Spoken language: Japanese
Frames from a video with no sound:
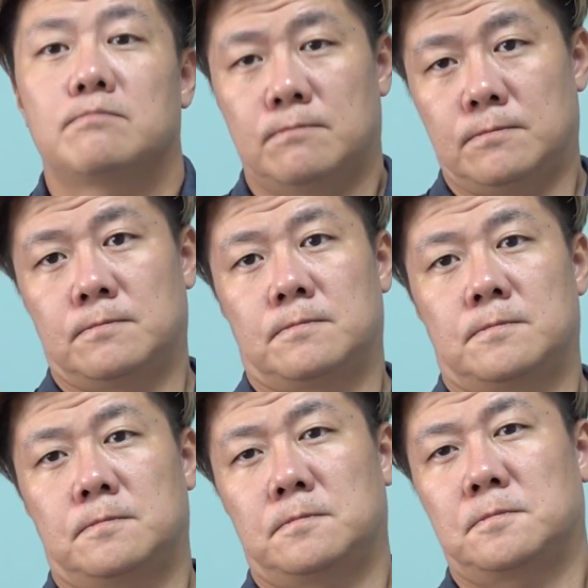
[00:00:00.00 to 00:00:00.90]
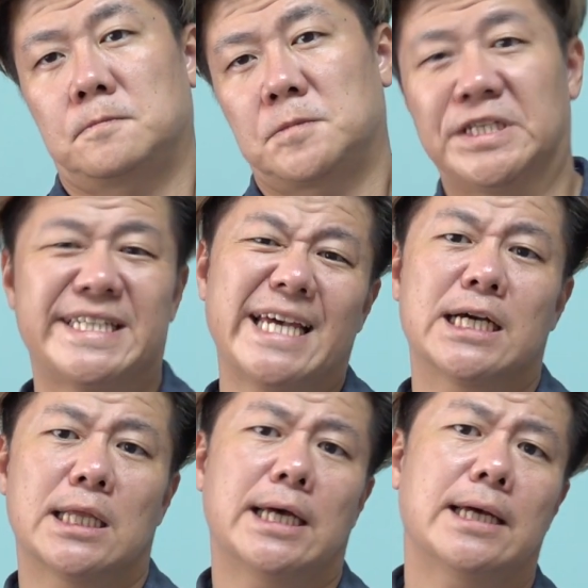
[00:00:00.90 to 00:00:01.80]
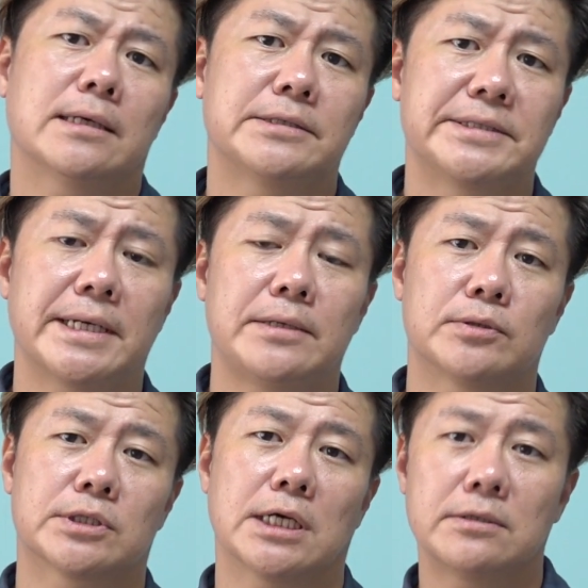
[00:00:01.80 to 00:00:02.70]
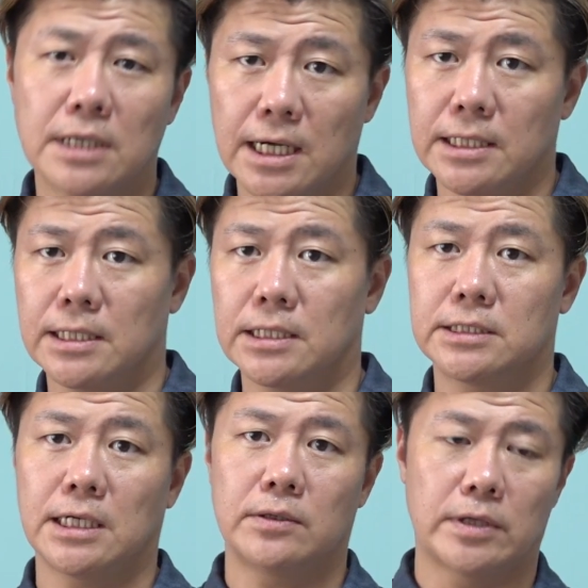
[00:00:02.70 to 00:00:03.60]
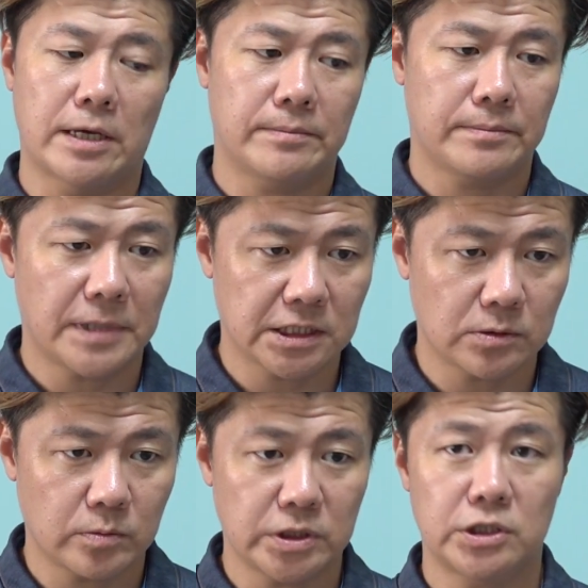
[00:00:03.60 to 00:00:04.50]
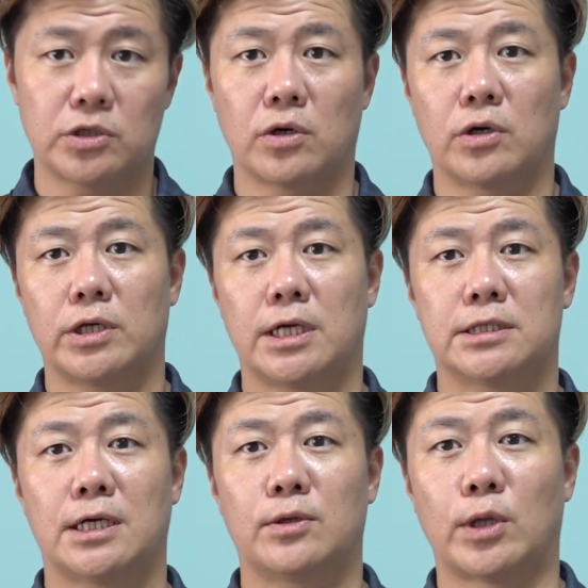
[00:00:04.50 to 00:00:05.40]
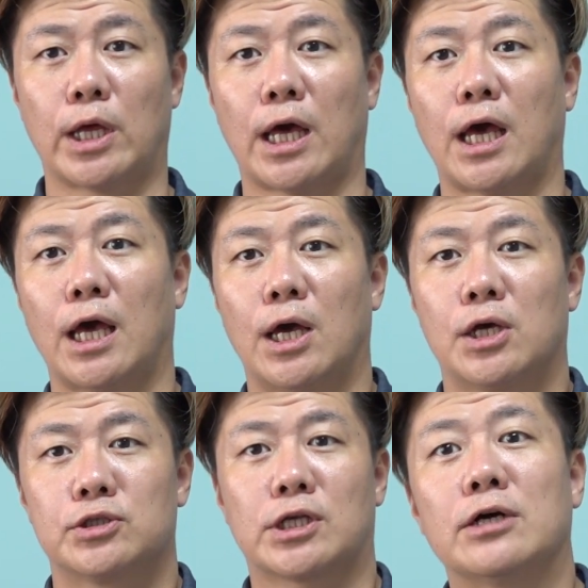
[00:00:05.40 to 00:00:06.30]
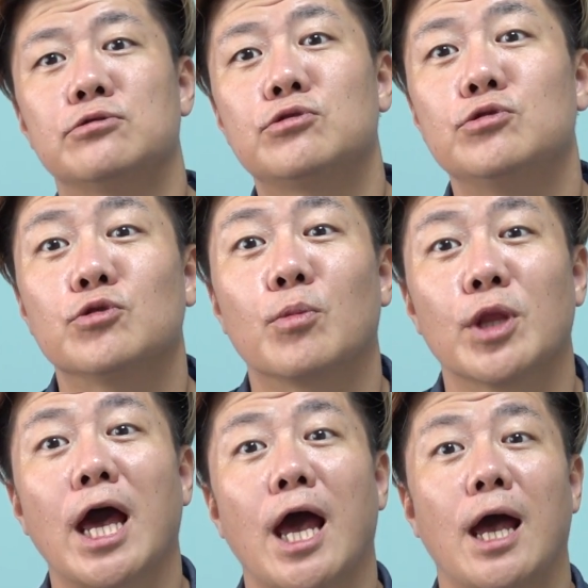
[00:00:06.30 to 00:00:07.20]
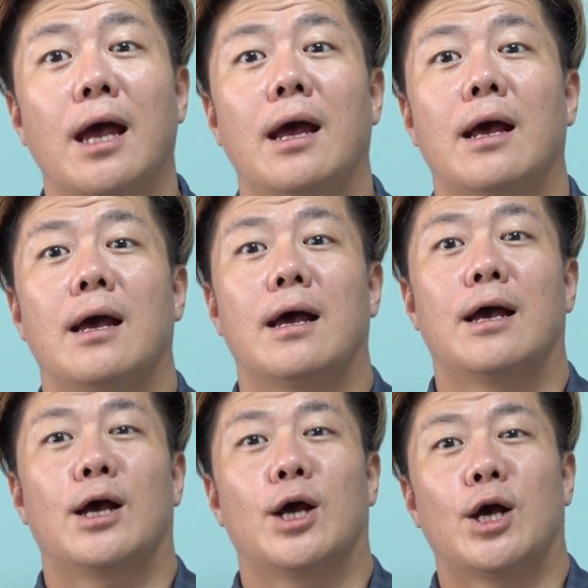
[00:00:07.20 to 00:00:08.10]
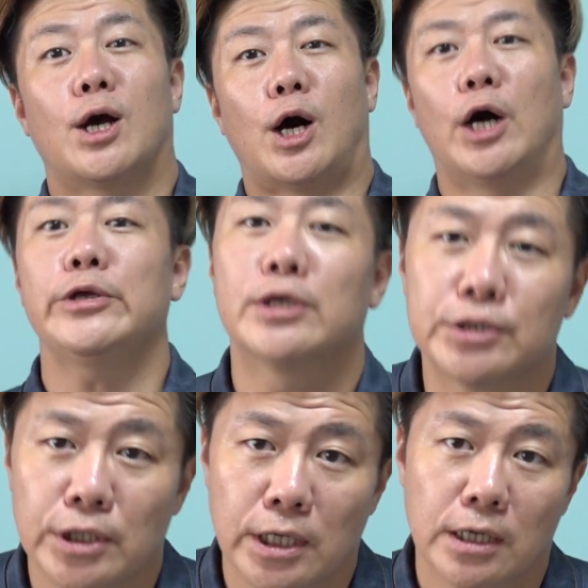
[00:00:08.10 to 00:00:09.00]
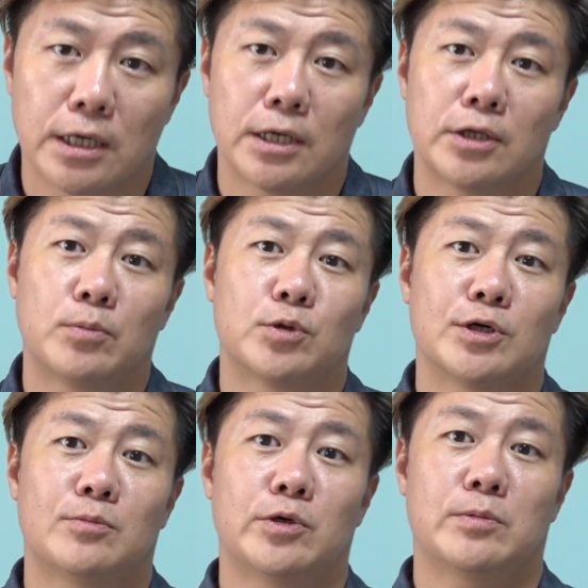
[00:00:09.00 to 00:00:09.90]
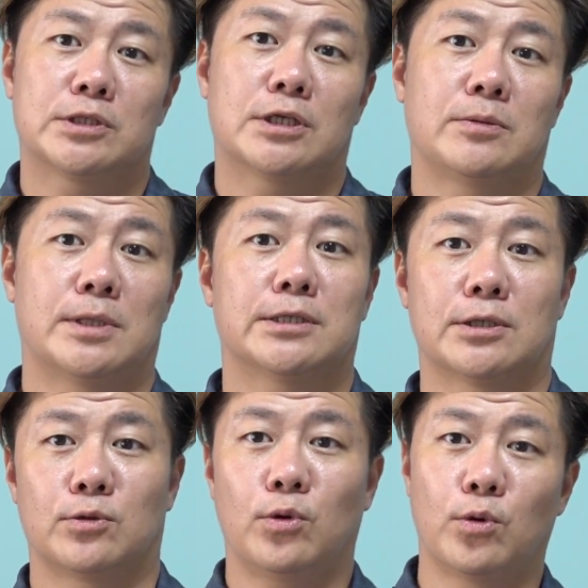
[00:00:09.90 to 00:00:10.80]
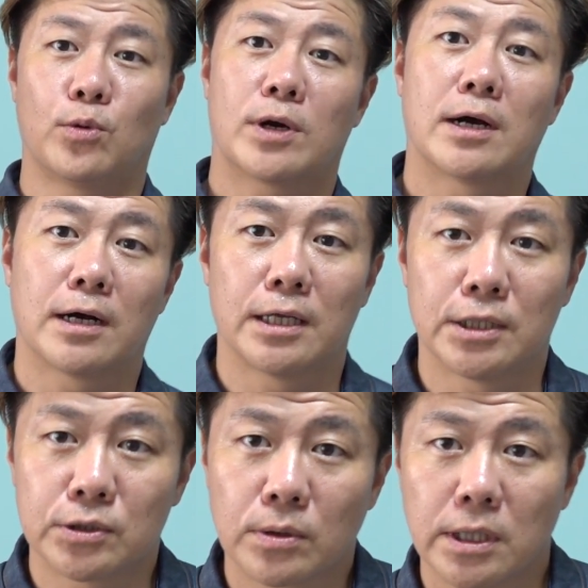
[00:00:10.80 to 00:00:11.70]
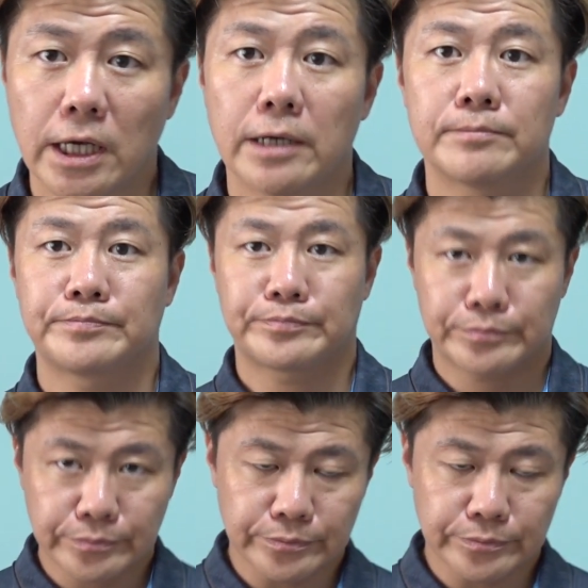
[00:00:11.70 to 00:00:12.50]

うん被災かな被災を使うか左サイドでマクシモビッチを左サイドで使うっていうのもねありなんじゃないかなって僕は思いますけど皆さんどうお考えでしょうかね